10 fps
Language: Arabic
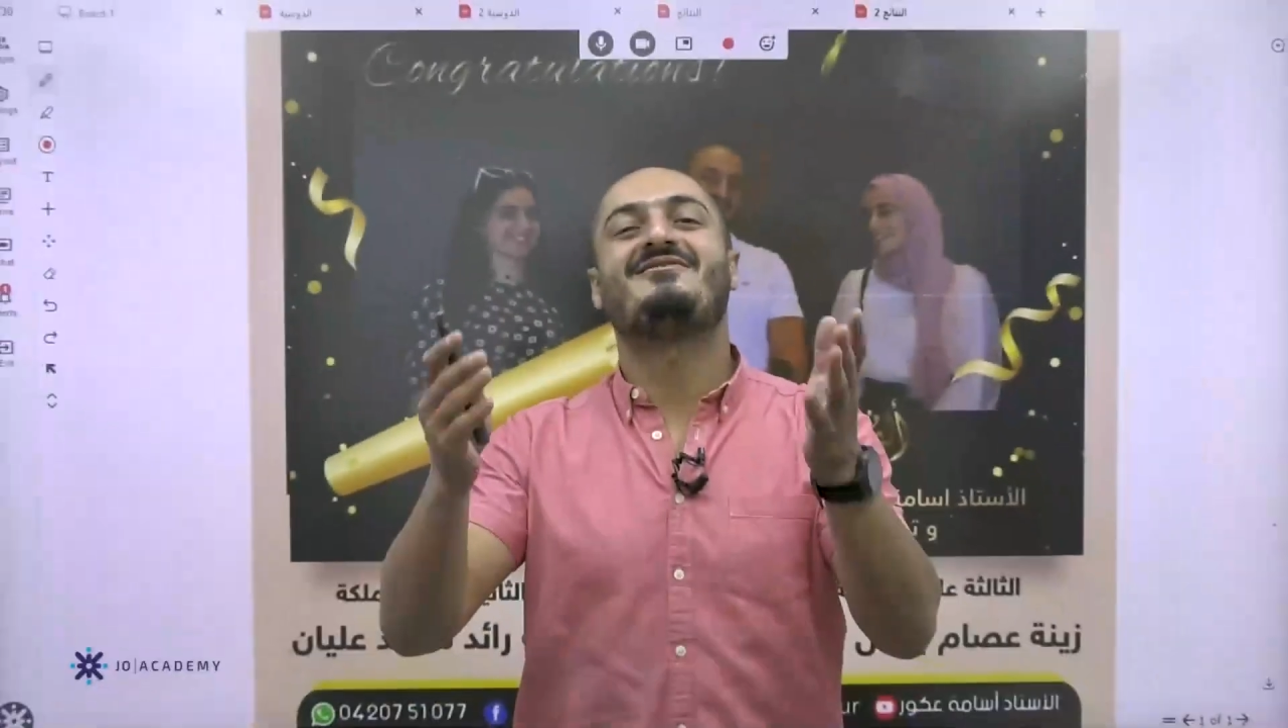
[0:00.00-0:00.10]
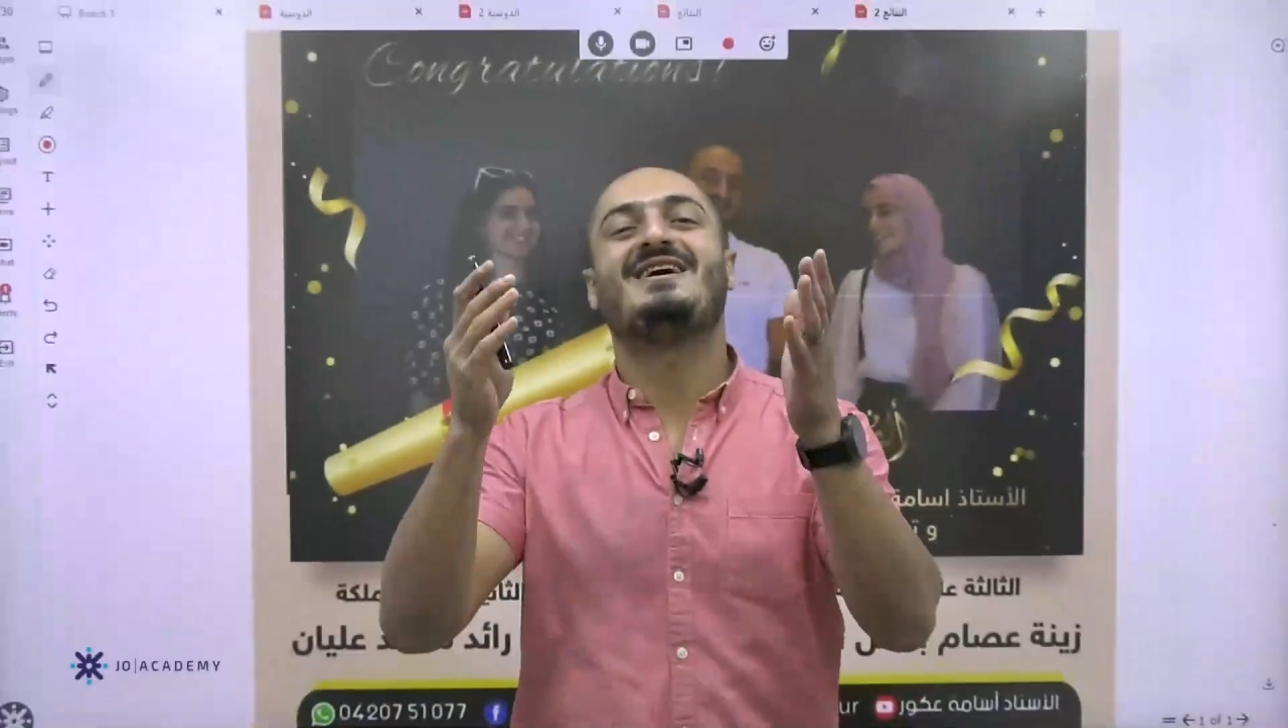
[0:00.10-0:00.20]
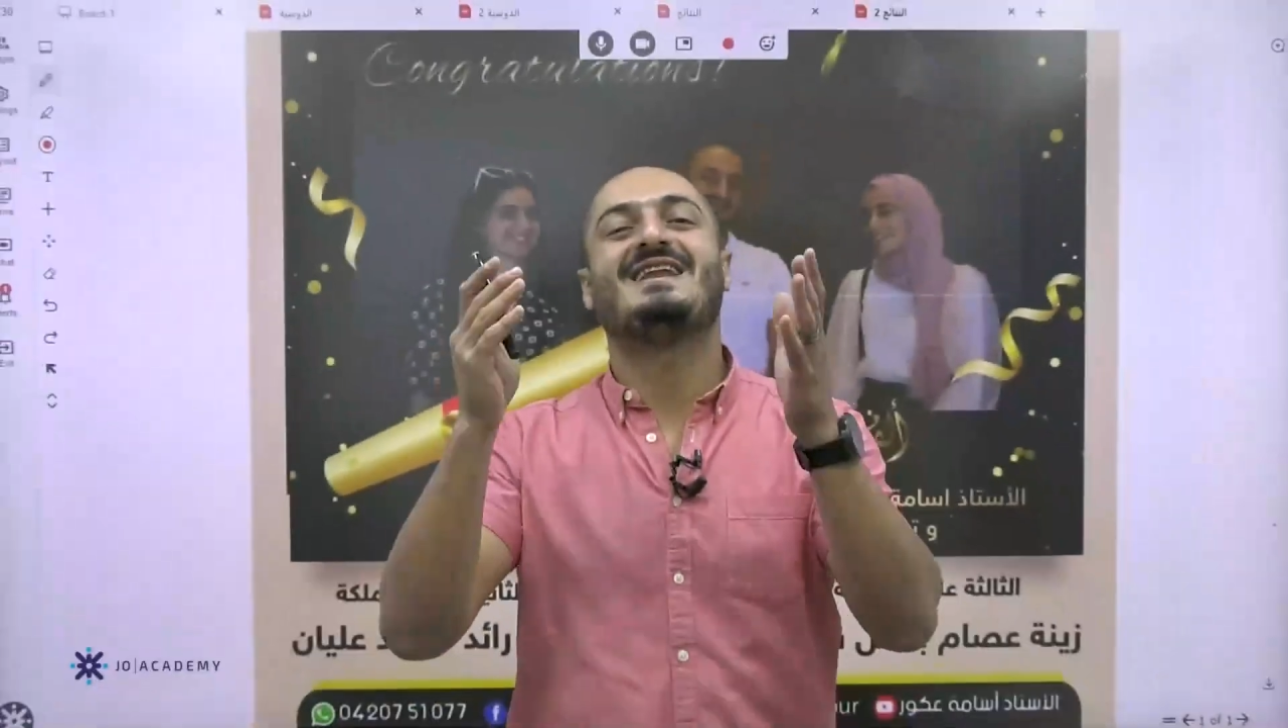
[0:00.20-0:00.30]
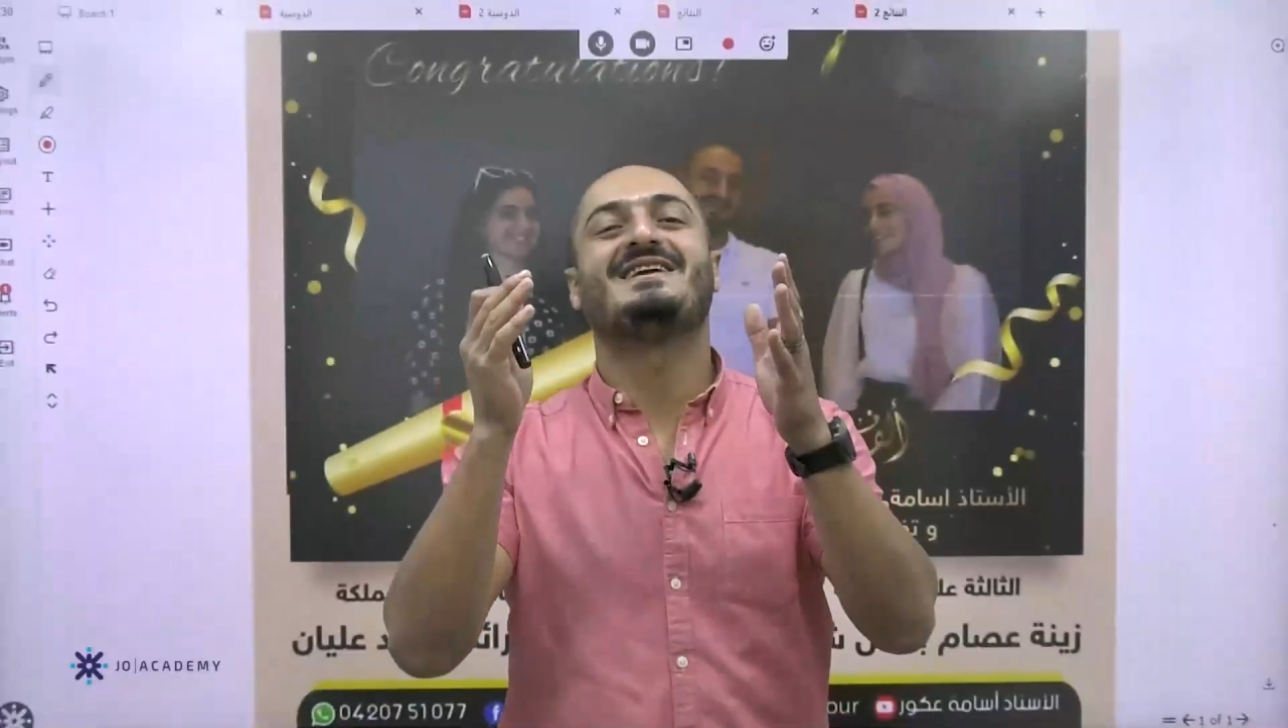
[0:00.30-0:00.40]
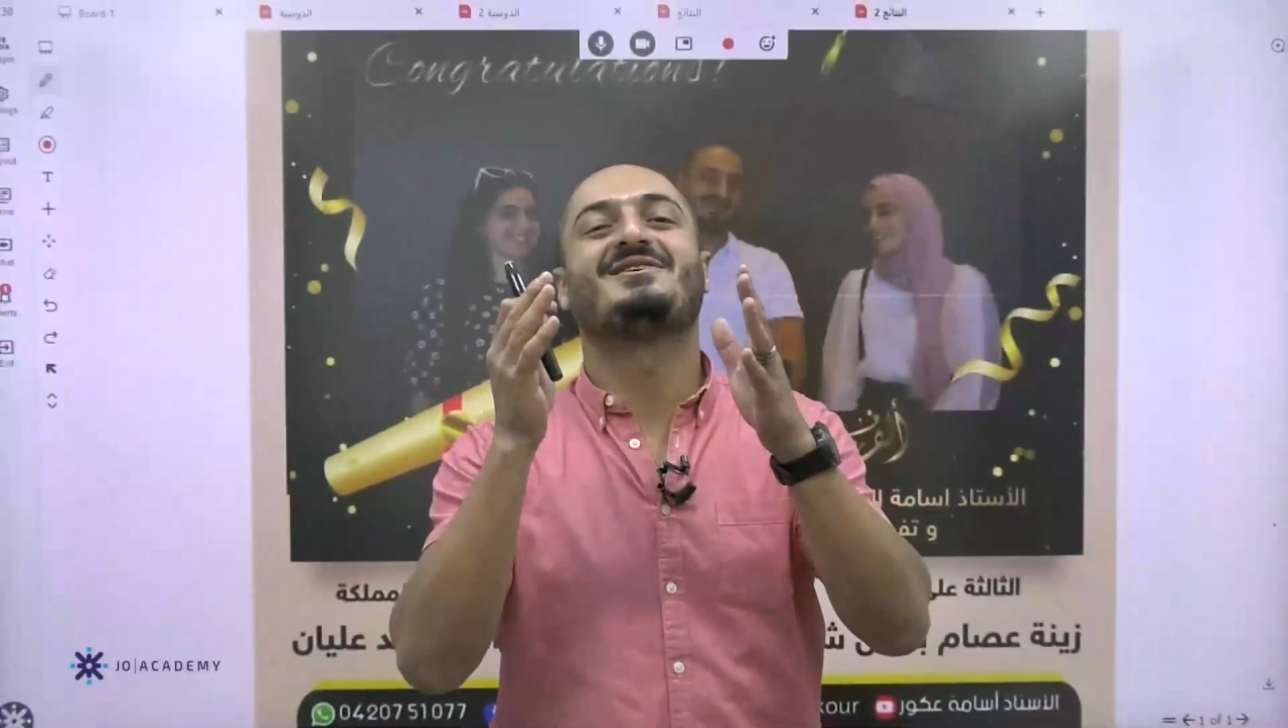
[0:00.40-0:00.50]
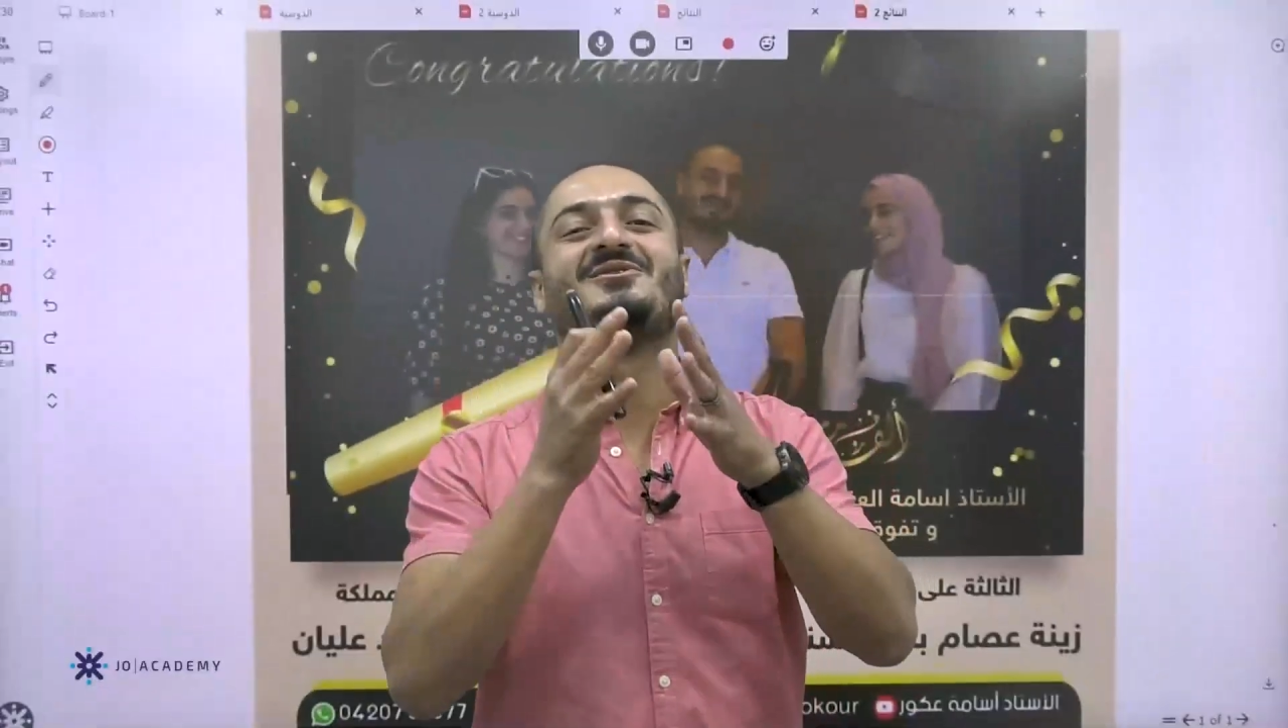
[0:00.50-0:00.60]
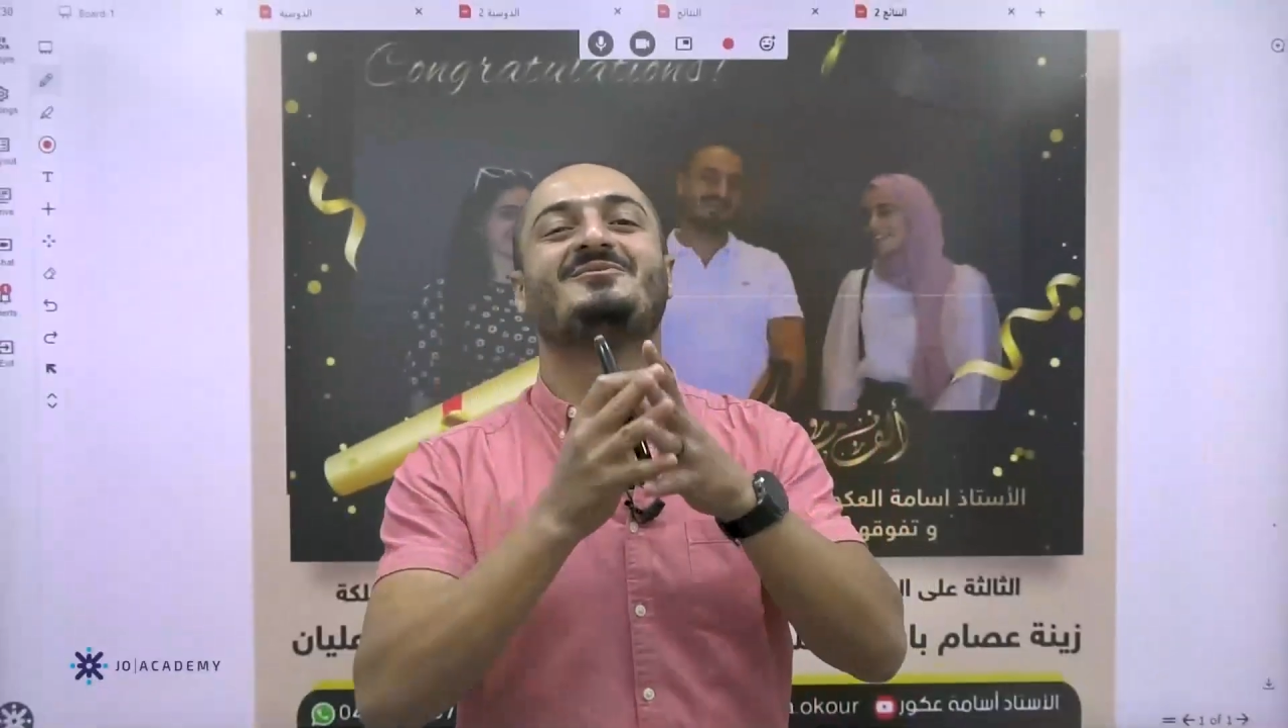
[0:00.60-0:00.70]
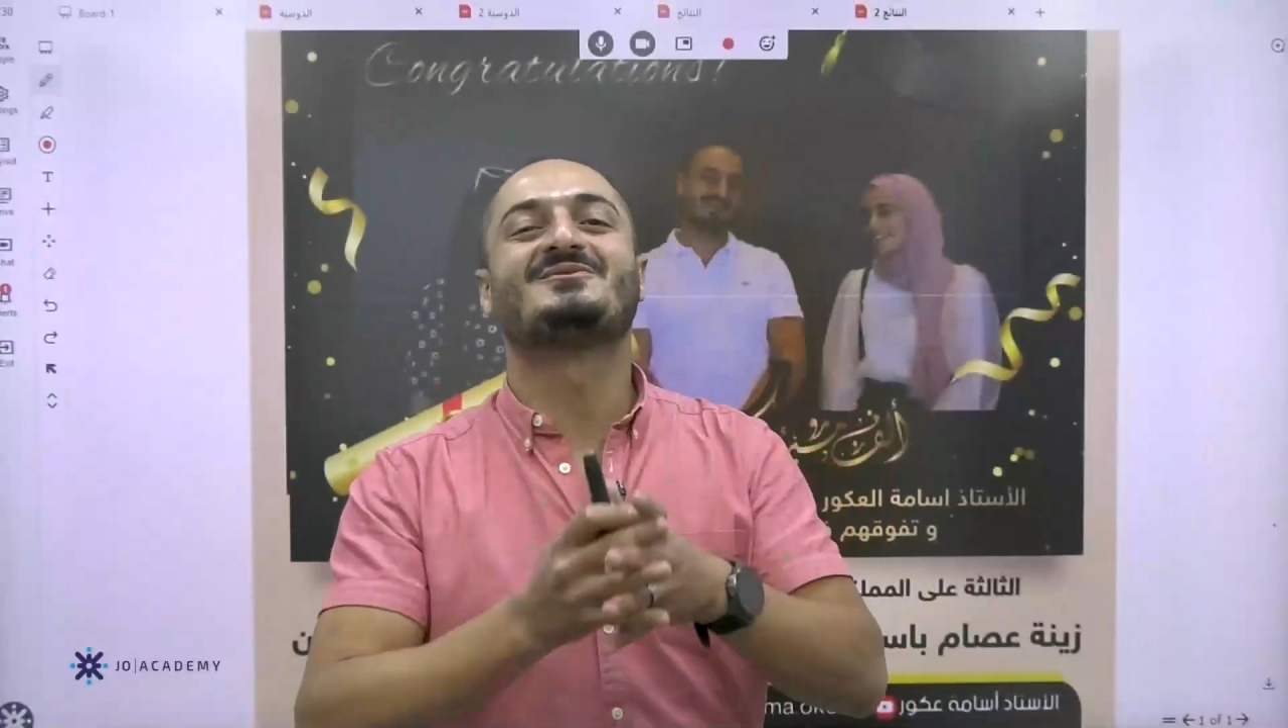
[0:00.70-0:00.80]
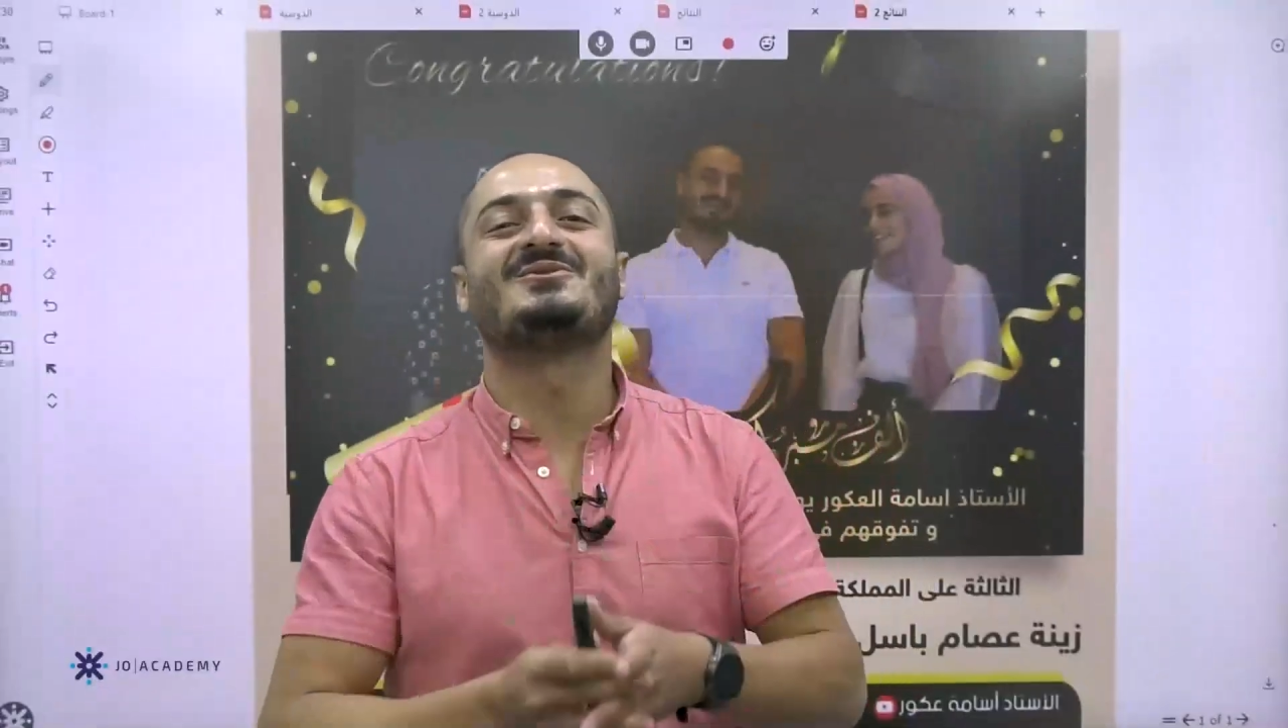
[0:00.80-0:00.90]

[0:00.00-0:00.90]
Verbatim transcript: عليكم